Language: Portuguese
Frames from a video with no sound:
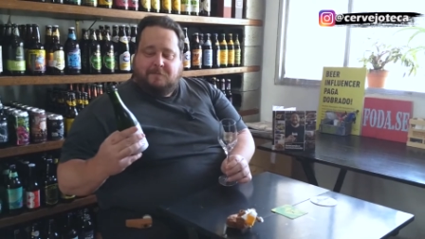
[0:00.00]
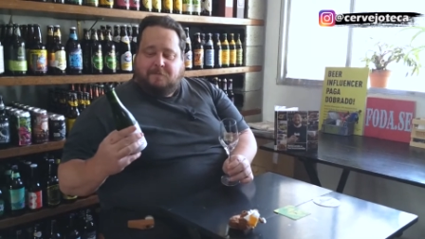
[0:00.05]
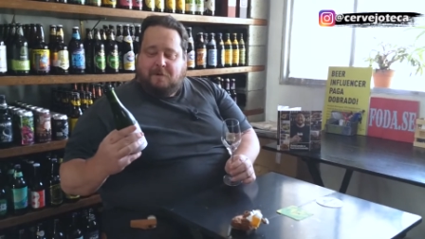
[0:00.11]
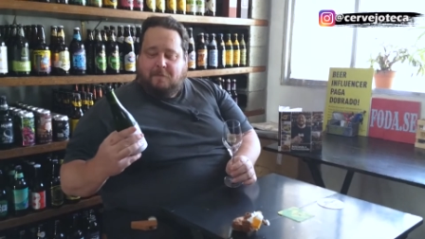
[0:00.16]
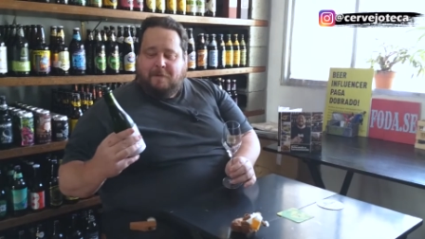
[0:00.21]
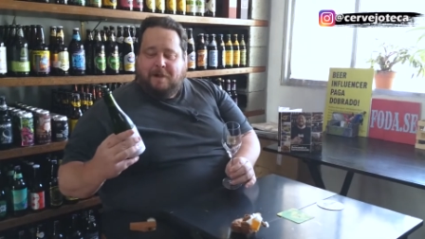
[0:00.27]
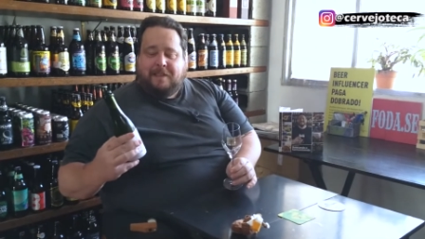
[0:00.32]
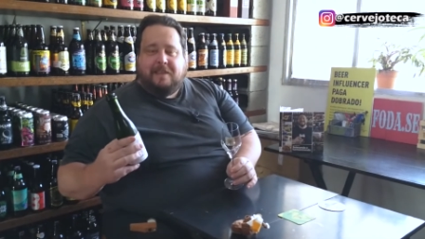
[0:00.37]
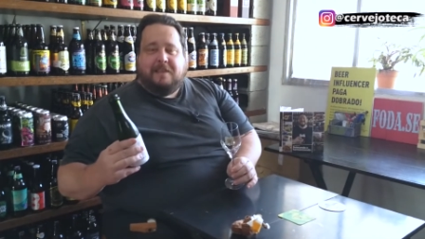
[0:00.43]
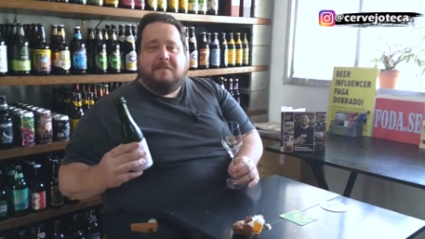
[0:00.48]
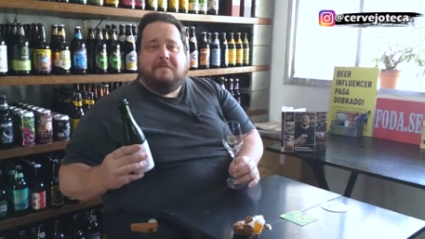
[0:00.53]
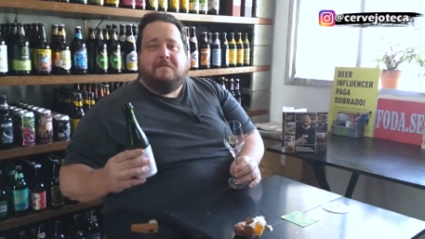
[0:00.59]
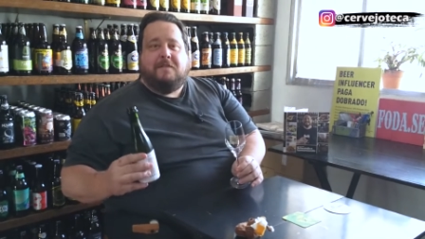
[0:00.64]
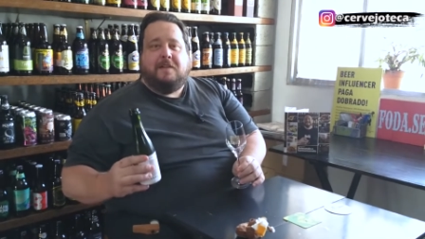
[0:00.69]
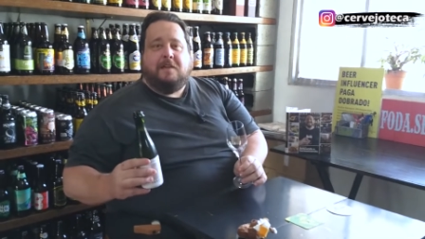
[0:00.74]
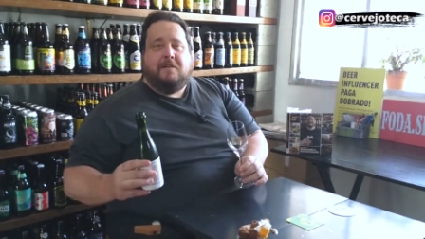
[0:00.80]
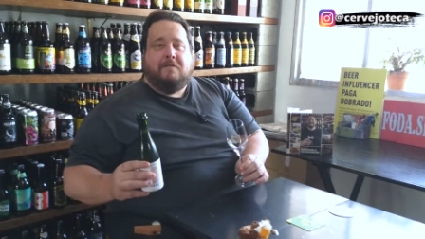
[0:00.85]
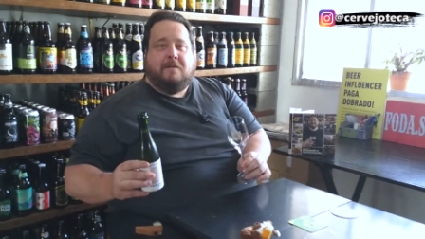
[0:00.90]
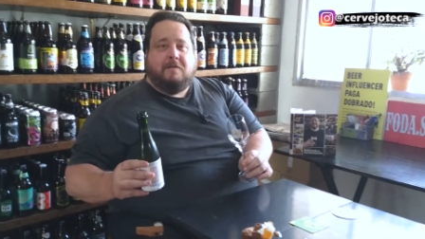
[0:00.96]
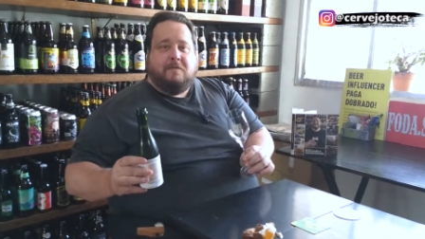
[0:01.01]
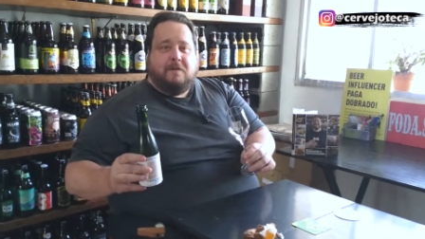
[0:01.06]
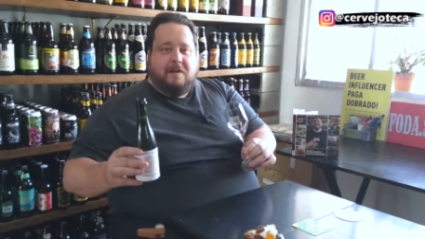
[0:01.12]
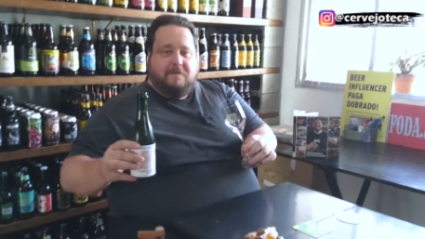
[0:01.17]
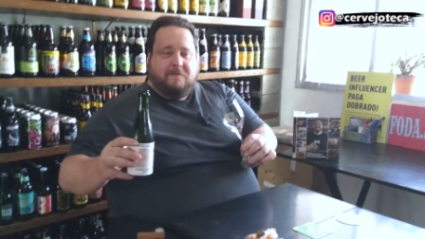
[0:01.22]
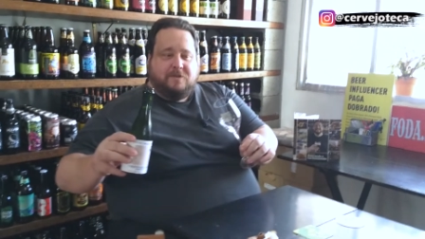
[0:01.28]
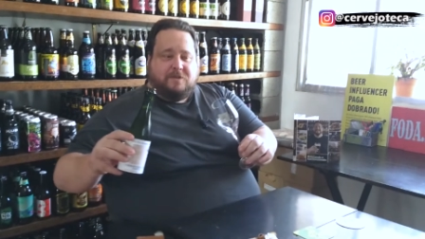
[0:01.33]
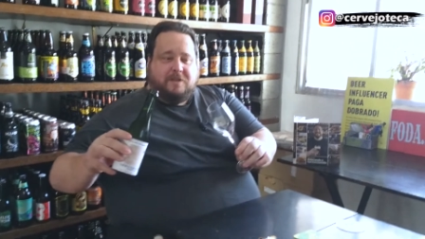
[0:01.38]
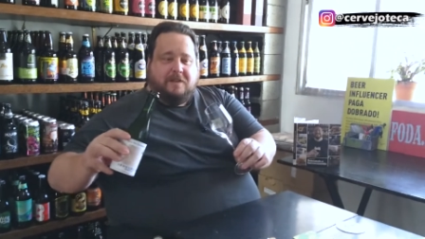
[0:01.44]
propaganda de vinho
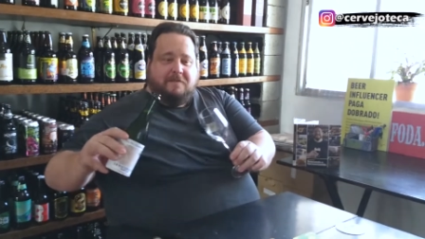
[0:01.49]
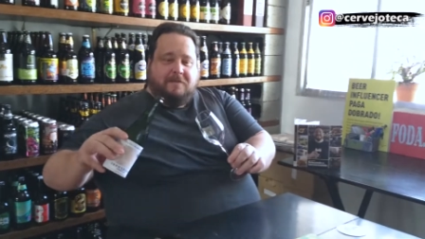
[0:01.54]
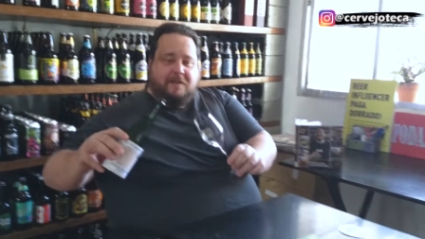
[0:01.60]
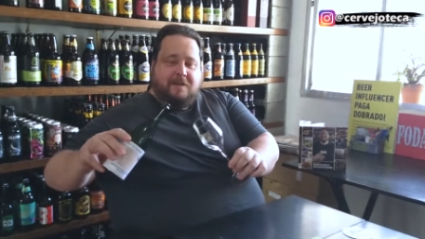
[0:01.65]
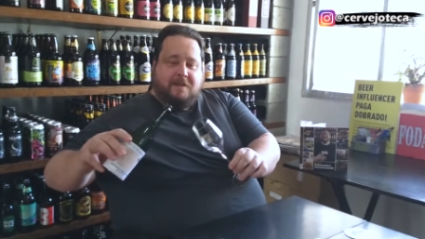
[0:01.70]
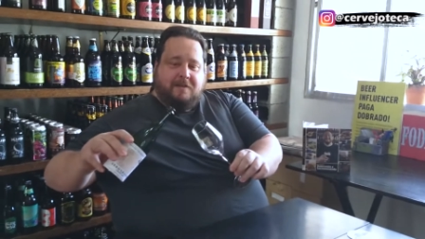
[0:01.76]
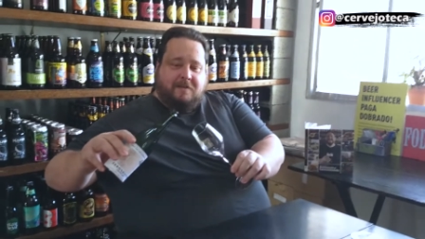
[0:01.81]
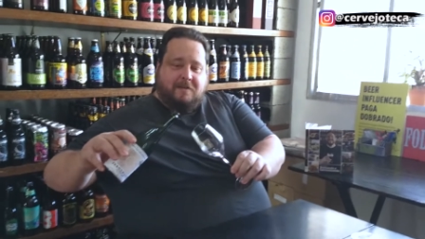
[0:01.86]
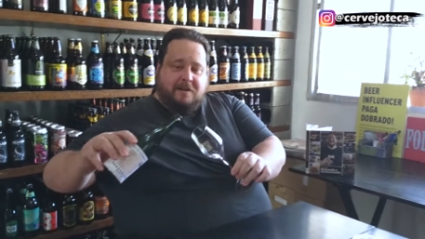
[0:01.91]
agora, eu vou servir.